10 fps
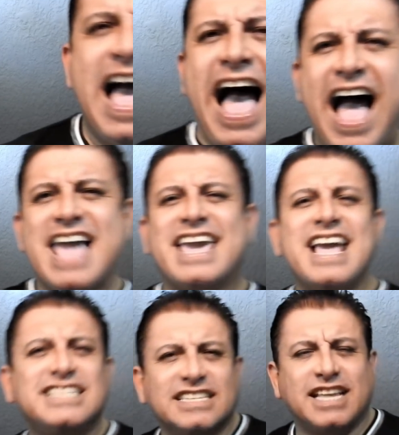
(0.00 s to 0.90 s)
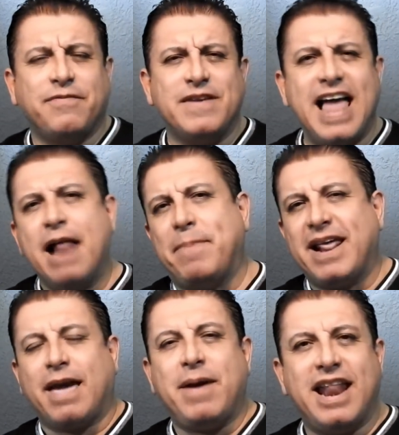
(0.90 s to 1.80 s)
Ah, y quédense hasta el final
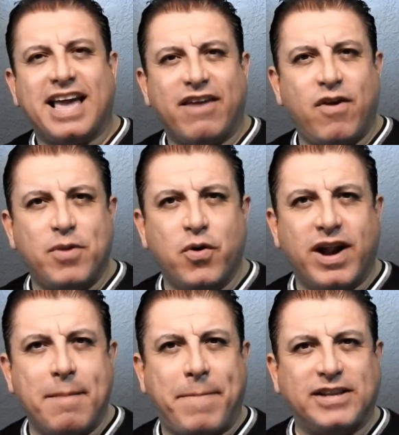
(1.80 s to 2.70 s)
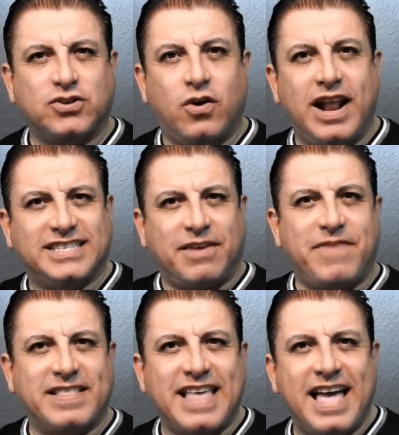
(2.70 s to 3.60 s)
para que vean a qué reviewer le paso la
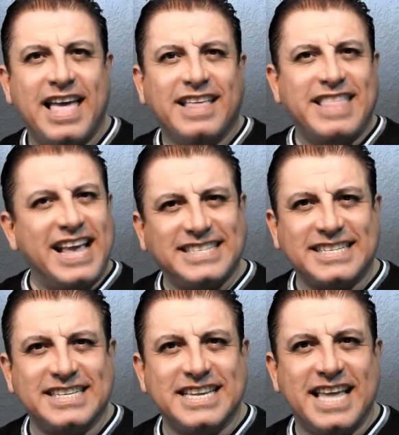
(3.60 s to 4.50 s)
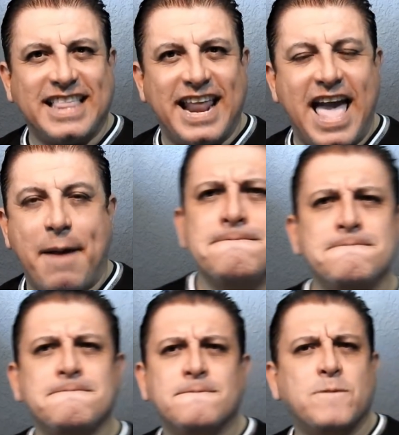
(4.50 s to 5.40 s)
estafeta de esta sencilla tarea.
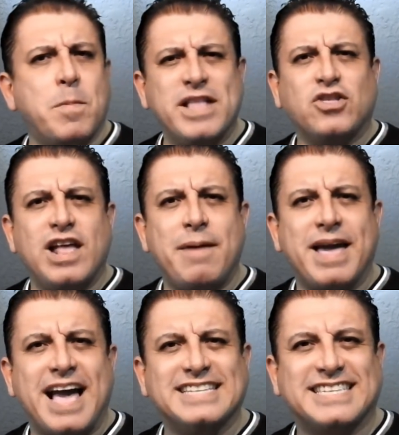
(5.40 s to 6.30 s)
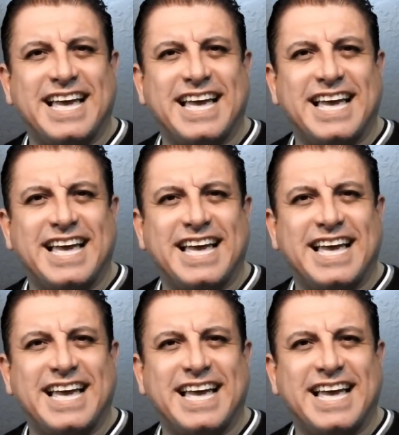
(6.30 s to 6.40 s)
Mm. momento de la venganza.